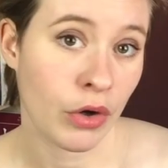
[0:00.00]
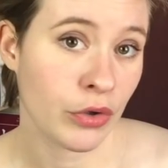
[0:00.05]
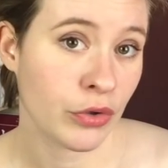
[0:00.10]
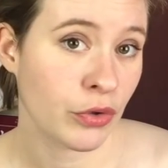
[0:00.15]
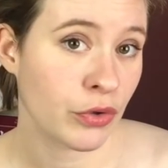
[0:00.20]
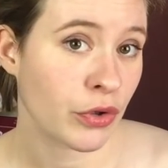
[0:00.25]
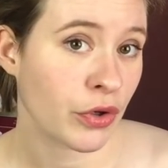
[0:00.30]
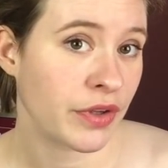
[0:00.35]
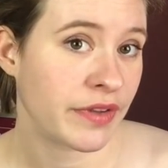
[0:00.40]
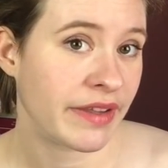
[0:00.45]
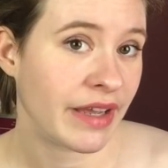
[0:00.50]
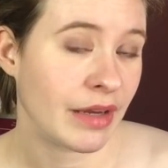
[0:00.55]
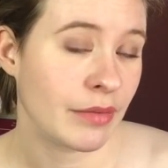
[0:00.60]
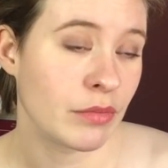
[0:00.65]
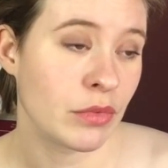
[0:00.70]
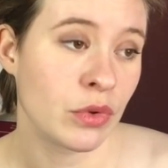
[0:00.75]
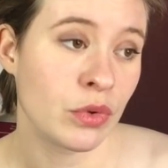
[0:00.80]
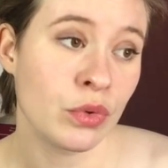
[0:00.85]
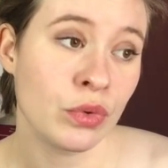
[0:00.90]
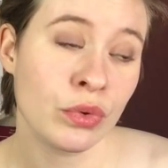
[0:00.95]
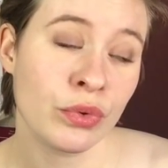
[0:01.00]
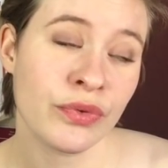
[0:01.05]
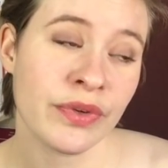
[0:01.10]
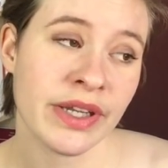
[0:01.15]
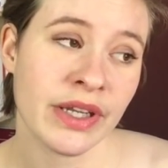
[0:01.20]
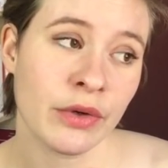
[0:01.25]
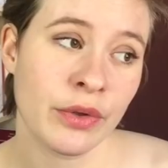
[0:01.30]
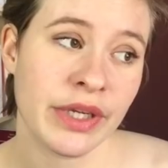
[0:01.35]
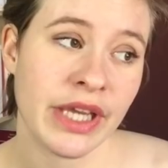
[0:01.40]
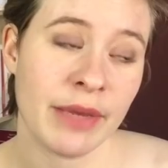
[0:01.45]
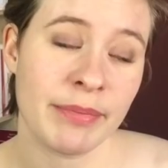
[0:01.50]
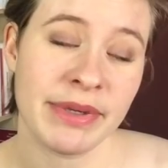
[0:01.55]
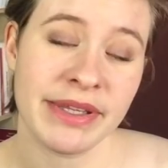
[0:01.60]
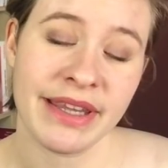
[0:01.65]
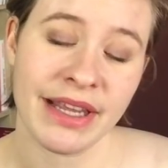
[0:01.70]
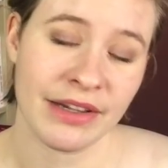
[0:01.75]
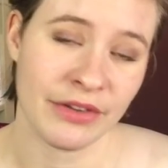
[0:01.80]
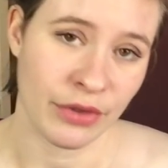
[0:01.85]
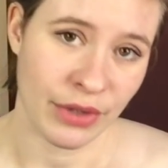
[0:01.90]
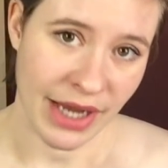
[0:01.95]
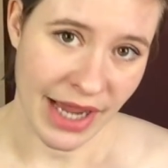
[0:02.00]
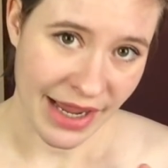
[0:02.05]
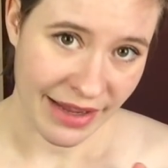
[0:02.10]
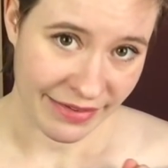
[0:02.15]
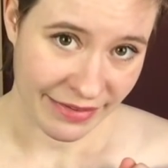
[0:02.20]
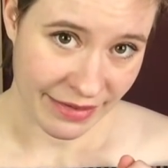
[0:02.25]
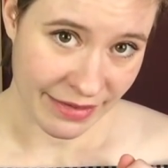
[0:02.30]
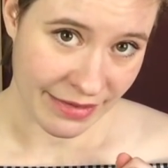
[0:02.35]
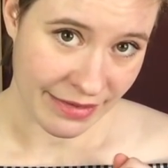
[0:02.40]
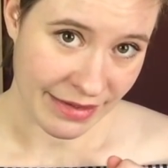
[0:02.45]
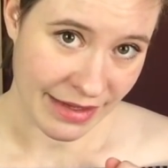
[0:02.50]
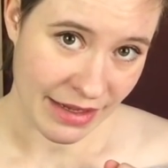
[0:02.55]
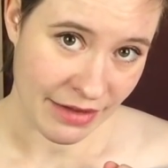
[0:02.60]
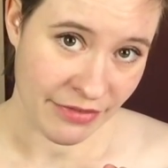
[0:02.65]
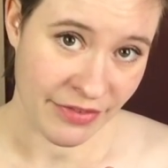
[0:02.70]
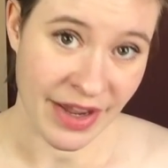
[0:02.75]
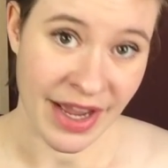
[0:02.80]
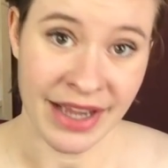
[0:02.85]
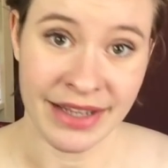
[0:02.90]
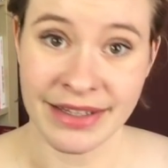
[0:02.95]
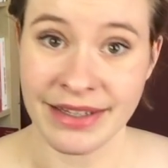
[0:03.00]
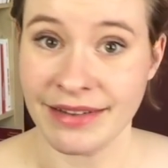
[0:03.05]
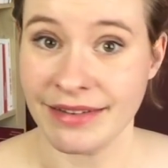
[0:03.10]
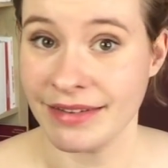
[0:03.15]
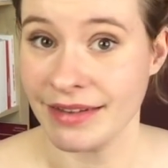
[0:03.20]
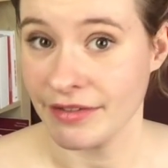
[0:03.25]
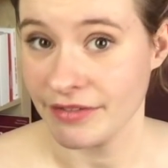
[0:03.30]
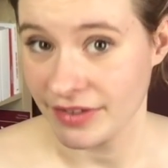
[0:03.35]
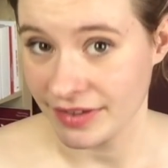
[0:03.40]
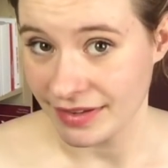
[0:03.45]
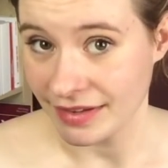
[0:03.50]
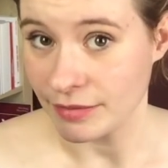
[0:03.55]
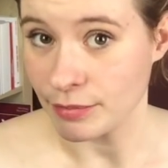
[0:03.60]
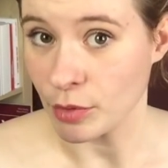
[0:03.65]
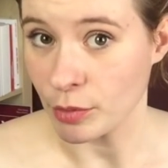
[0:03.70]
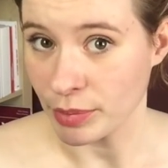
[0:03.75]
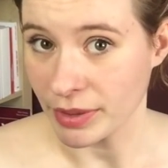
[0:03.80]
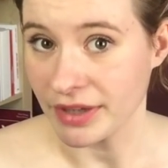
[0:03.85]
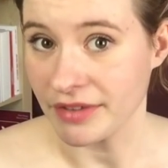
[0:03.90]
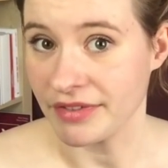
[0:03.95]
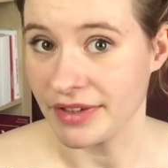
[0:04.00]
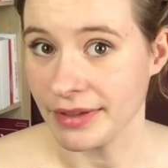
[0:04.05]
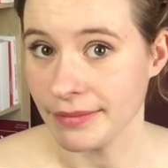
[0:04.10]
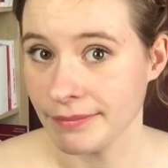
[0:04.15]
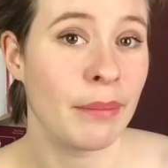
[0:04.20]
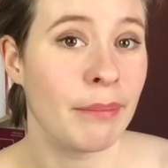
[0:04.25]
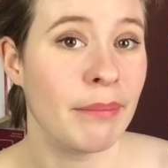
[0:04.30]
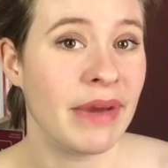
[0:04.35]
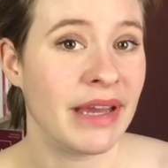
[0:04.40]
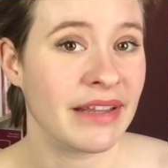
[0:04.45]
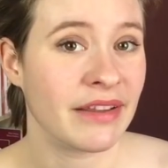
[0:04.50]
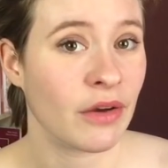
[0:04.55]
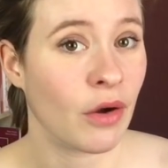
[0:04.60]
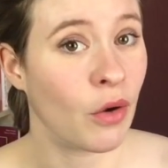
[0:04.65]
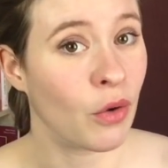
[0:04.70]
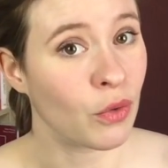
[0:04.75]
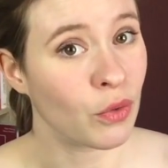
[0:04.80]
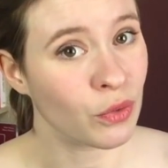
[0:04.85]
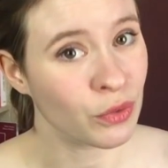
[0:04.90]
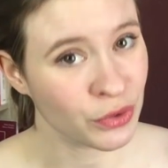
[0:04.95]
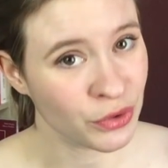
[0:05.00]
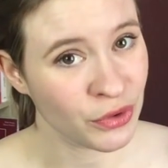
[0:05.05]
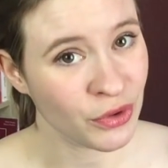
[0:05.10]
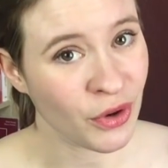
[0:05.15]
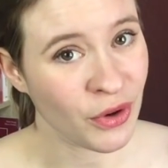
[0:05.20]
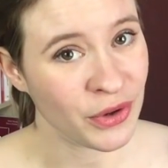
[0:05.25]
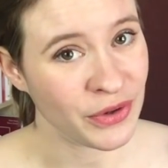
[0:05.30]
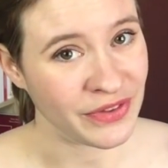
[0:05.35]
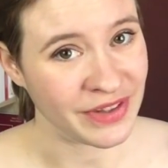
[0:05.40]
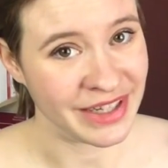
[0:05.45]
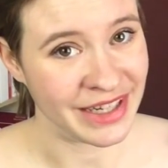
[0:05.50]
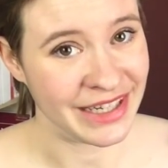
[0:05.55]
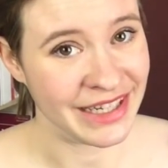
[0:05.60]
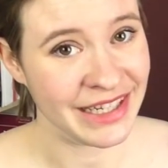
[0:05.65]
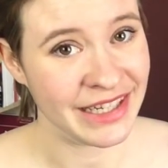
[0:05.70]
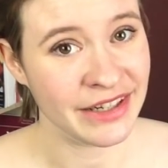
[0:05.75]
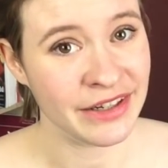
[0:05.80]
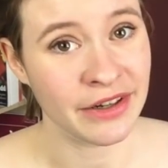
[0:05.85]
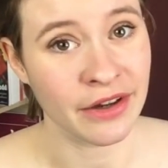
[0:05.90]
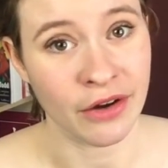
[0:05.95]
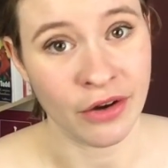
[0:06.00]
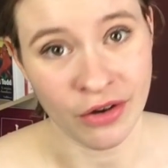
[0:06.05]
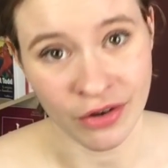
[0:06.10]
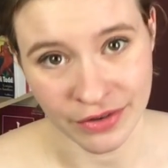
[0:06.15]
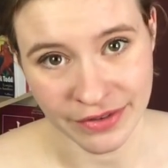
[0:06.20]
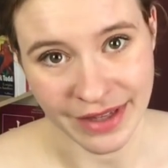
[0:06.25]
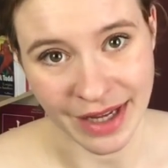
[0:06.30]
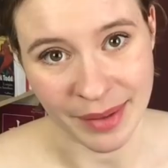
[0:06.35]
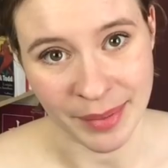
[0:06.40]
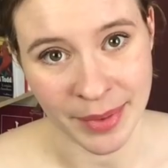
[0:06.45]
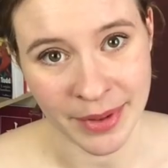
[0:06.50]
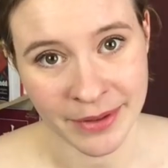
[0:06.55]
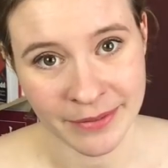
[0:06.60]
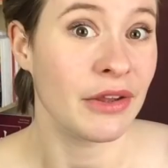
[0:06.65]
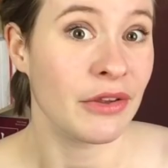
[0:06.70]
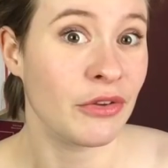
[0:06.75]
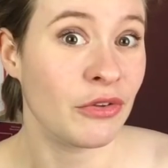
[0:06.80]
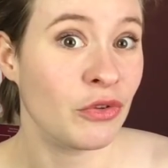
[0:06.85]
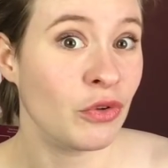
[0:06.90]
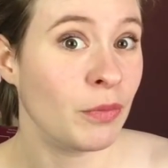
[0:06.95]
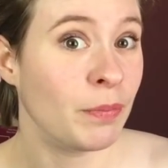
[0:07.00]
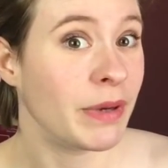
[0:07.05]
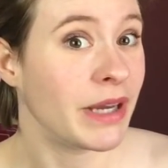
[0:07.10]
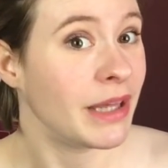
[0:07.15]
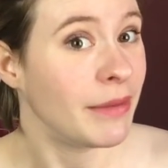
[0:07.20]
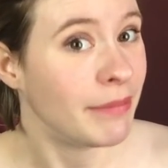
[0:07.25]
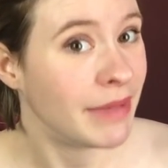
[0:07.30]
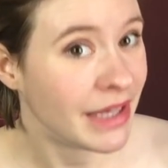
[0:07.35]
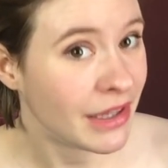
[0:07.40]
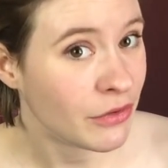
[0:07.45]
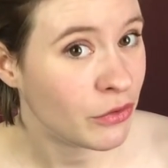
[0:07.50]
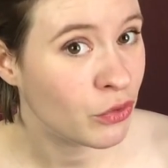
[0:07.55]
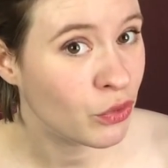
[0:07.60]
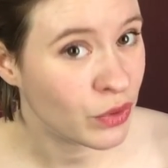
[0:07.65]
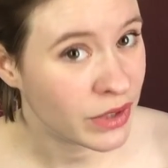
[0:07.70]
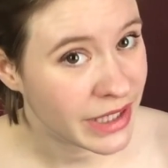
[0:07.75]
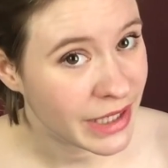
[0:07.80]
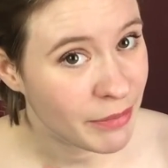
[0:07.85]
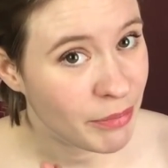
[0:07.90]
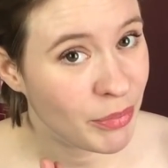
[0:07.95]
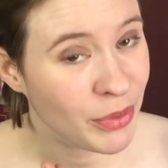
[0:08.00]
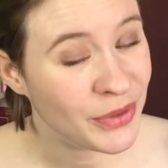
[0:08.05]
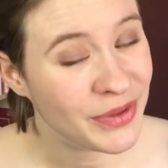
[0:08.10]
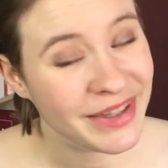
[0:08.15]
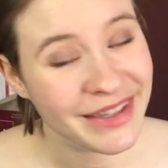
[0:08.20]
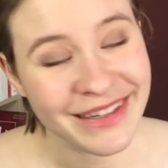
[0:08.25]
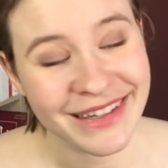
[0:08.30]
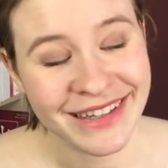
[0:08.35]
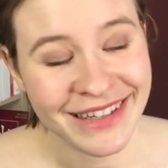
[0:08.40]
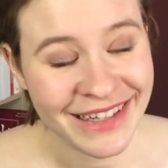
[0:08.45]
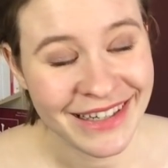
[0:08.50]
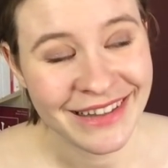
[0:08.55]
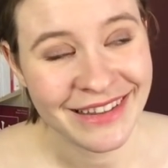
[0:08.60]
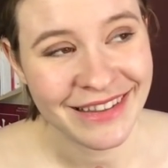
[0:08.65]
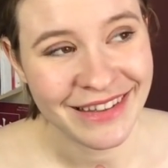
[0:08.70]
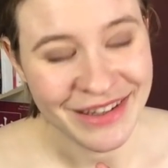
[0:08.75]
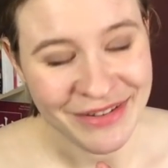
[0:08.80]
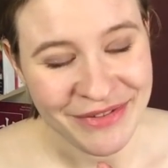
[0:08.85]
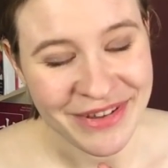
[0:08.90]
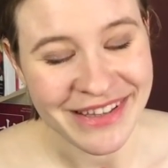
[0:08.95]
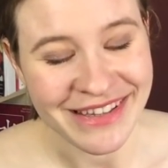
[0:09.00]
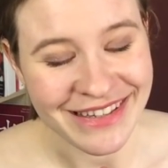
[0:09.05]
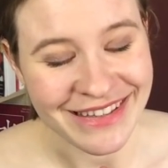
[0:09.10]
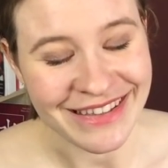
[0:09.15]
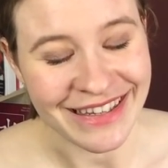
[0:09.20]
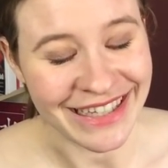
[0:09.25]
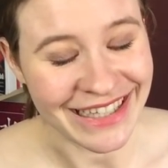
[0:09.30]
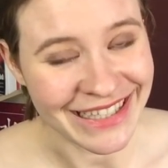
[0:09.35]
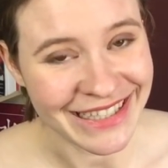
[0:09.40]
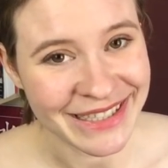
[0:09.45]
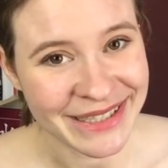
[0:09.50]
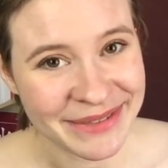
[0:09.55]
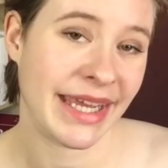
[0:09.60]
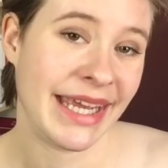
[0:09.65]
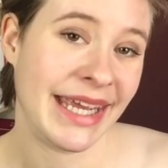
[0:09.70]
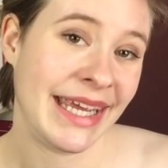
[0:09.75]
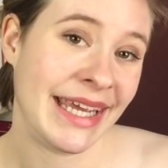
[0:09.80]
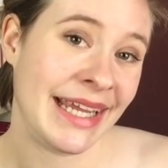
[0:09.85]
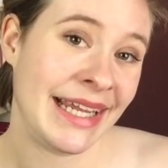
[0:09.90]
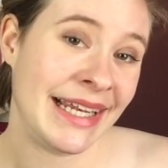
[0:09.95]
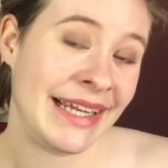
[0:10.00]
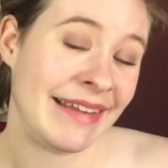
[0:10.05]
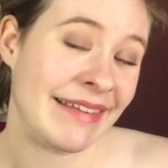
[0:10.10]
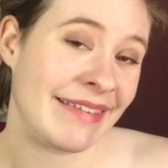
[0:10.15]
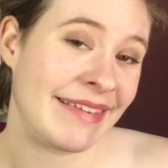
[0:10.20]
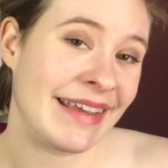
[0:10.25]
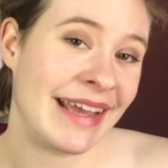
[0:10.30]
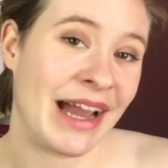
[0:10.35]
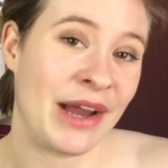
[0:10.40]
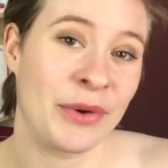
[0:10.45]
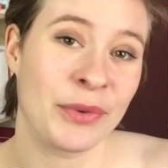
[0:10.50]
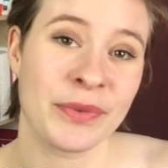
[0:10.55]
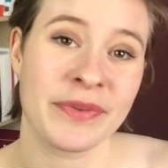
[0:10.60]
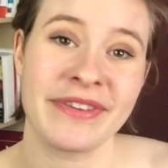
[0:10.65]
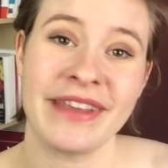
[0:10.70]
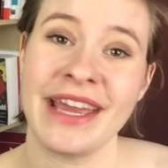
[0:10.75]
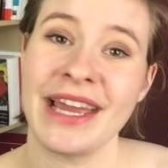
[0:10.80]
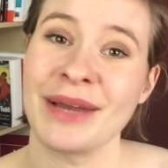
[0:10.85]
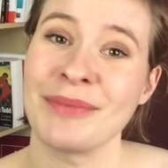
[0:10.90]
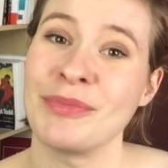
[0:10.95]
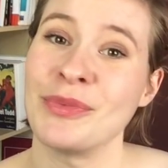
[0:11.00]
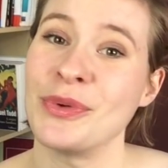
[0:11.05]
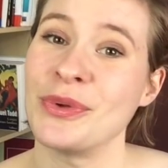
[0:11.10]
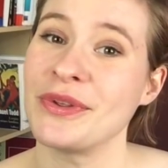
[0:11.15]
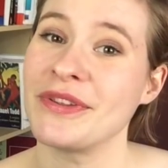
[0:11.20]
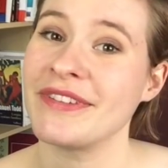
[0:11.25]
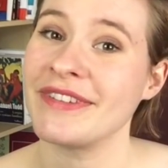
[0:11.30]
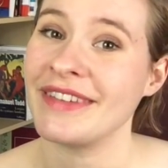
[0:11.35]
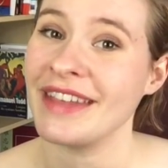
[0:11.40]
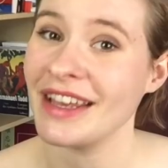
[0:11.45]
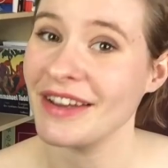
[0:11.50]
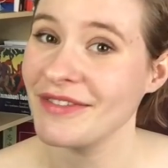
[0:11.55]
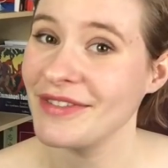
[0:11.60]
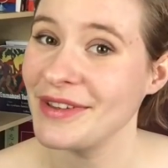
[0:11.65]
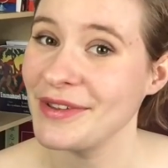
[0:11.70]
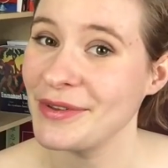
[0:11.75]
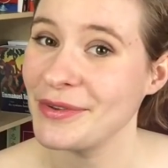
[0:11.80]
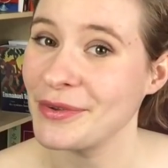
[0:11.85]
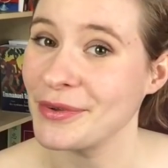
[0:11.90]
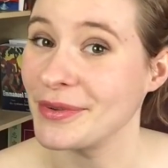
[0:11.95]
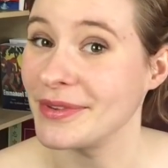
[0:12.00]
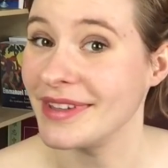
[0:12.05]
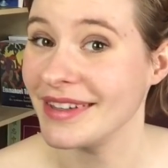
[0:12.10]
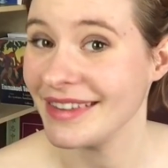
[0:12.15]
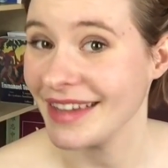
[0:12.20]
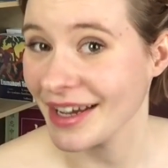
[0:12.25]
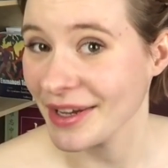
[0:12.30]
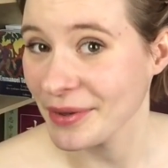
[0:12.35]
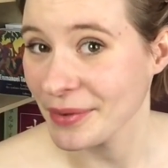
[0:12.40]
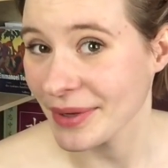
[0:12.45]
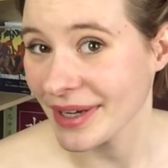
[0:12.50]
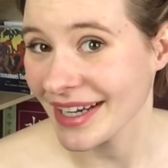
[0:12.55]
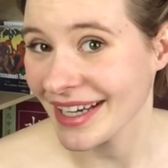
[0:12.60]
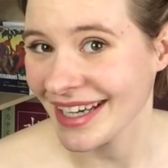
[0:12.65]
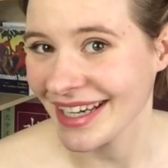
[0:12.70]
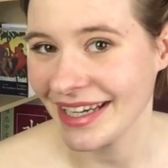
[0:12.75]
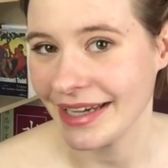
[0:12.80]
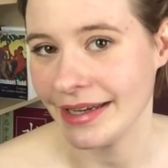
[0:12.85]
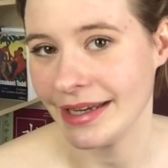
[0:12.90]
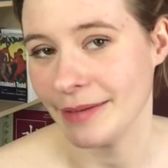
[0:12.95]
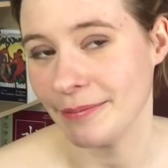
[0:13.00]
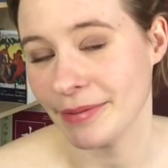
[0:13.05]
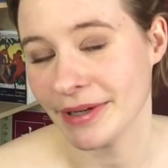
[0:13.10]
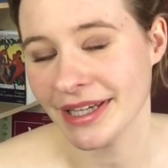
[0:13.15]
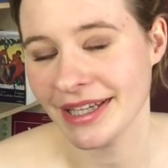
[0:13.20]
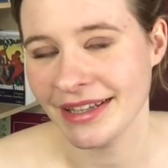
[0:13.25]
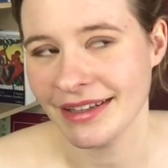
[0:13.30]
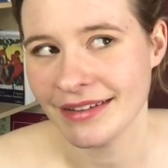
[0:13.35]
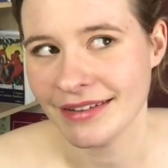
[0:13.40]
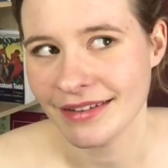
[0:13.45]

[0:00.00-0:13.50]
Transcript: En d'autres termes, ouvrir le capital de la SNCF à des investissements privés, mettre en concurrence les lignes rentables, supprimer toutes les petites lignes déficitaires et laisser à long terme le service se détériorer et les prix